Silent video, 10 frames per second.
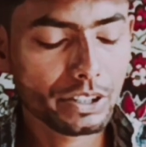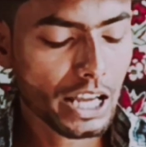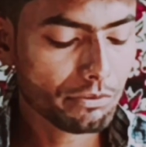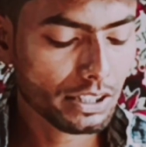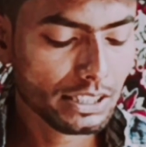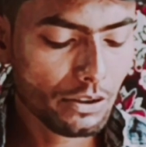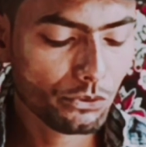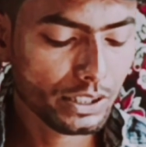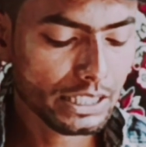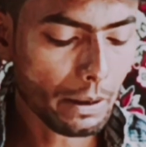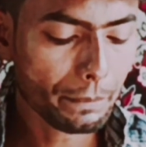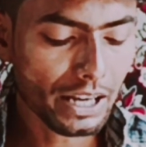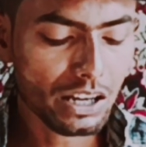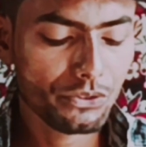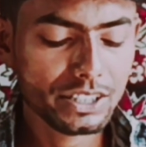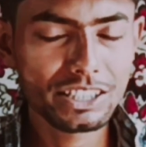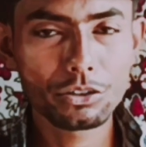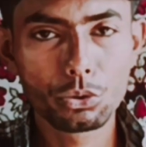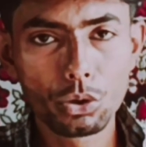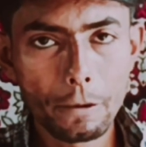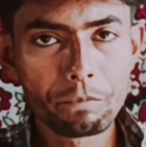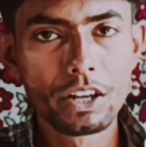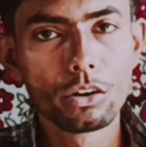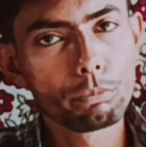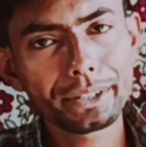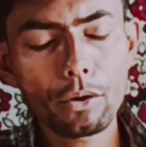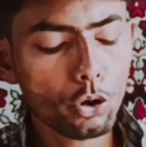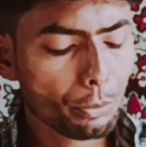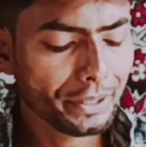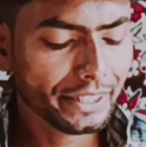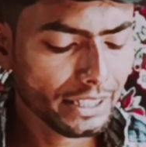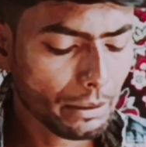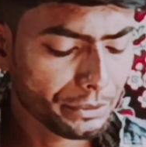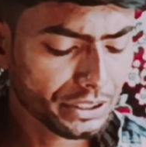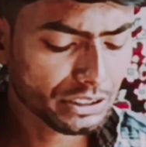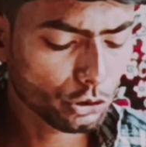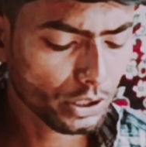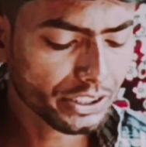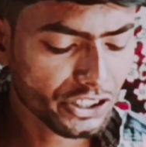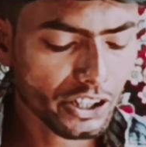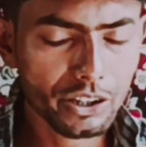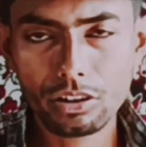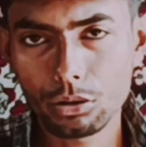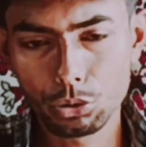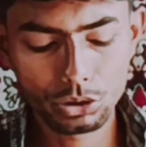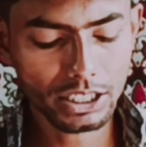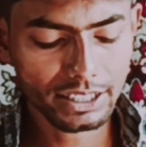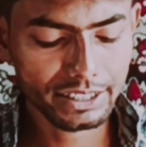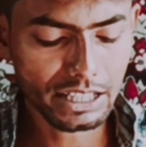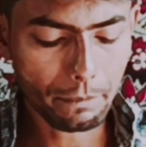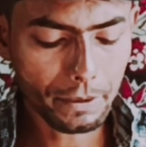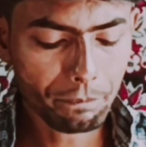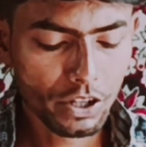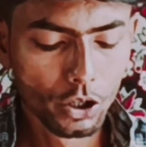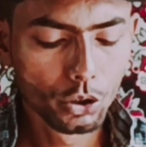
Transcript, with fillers: टाइप करना है फिर यहाँ पे आई कोड बल्कि ऑटोमेटिकली अभी जो है जनरेट हो जाता है यहाँ पे